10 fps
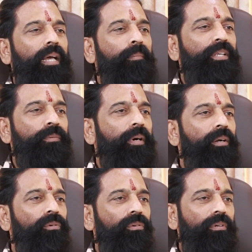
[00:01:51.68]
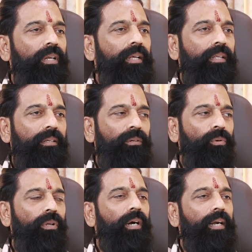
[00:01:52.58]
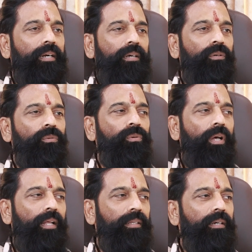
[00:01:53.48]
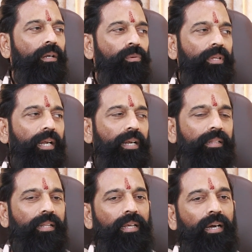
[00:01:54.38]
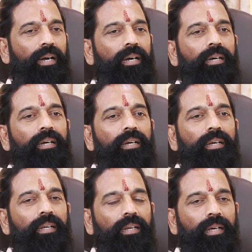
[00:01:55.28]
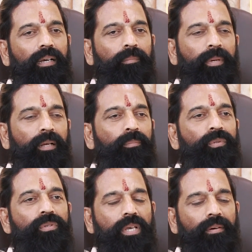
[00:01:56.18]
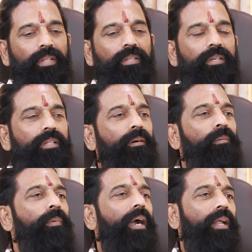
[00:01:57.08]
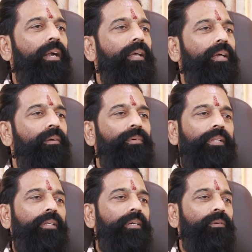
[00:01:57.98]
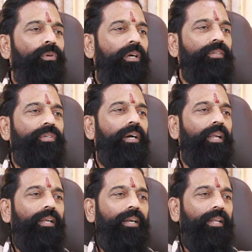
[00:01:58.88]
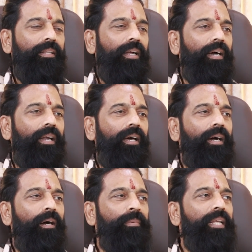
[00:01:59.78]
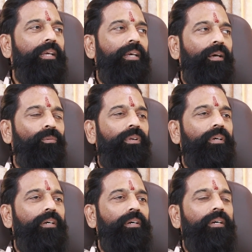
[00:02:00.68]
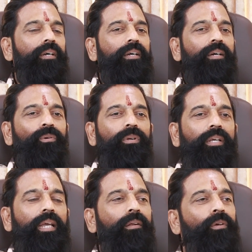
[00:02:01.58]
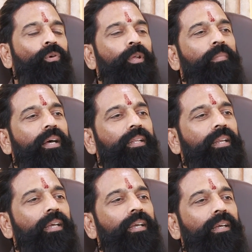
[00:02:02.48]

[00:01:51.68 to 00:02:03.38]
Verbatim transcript: டேமேஜ் பண்ணணும் இல்லை இது ஒழுங்காக நடக்கக்கூடாதுங்கிற ஒரு எண்ணத்துலையா இல்லை இப்போ தான் புதுசாக வந்து இந்த மாநாடே வந்து ஒரு கட்சிக்காரங்க நடத்துகிறாங்களா அப்படிங்கிற ஒரு ஒரு கேள்விக்குறி மாதிரி